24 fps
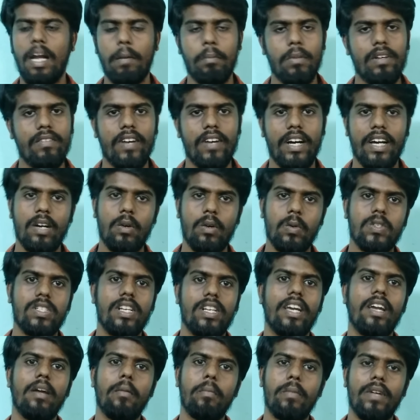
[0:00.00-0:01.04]
நம்ம வேறு
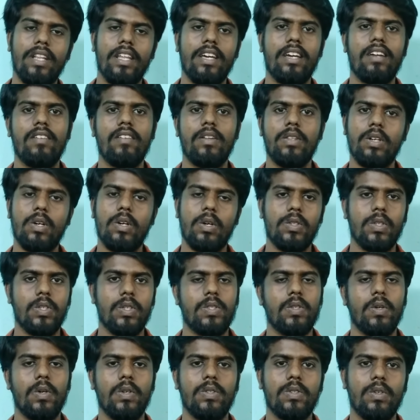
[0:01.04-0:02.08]
ஹவுஸ்லேயே இப்போதைக்கு வந்து
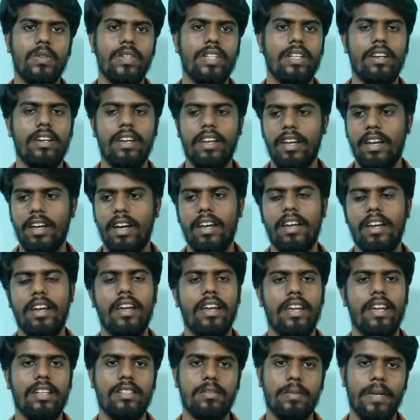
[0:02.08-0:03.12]
கொஞ்சம் சோர்ஸ் வந்து
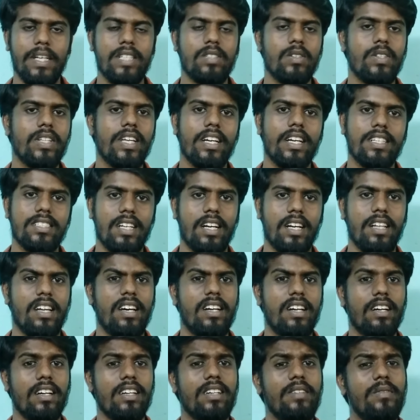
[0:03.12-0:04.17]
ஸ்பேஸ் வந்து எக்ஸ்ட்ரா
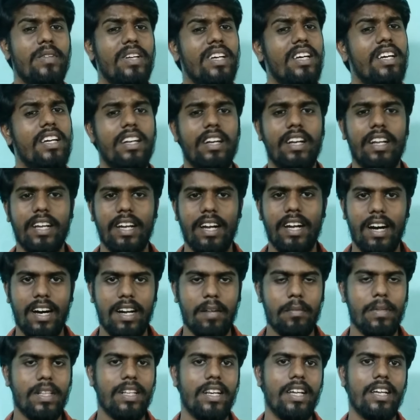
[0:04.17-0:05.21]
தான் இருக்குது நீங்கள்
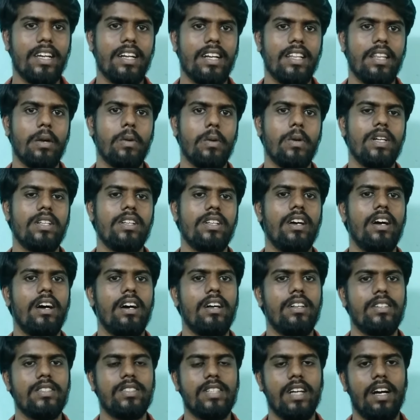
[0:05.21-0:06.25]
ஆரம்பத்தில் இங்கேருந்தே கூட
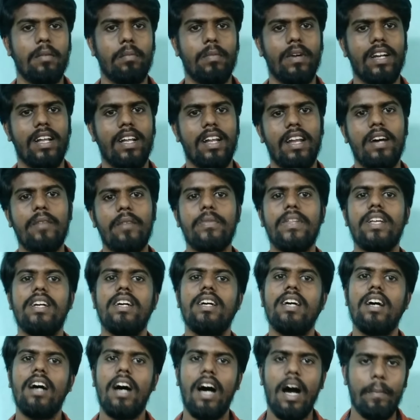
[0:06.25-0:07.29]
ஸ்டார்ட் பண்ணலாம்
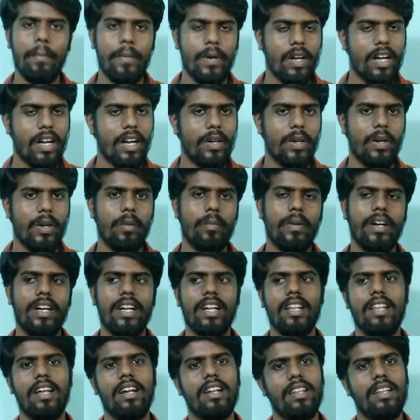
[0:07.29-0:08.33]
அப்புறம் கண்டினியூ
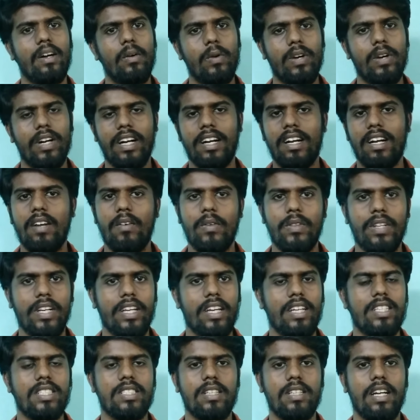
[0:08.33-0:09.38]
பண்ணுறதா இருந்தால் ஒரு ரெண்டில் வந்து
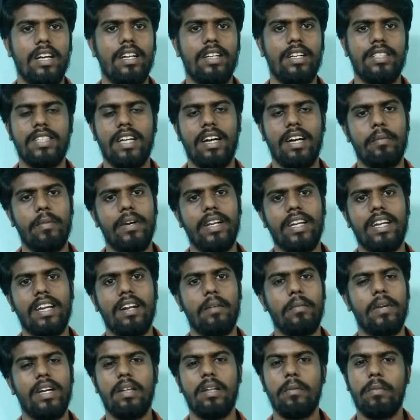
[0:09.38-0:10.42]
நீங்கள் ஷேர்
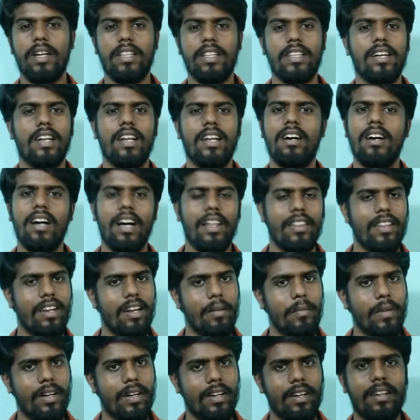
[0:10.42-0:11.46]
பண்ணிக்கிற மாதிரி பார்த்துக்கலாம் அது
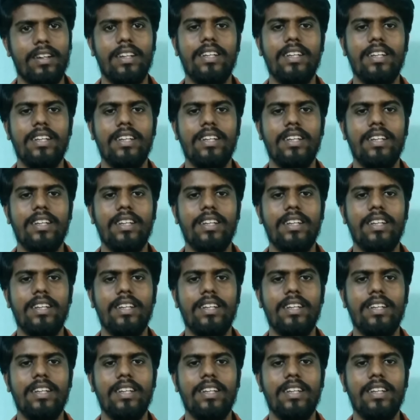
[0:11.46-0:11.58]
நம்ம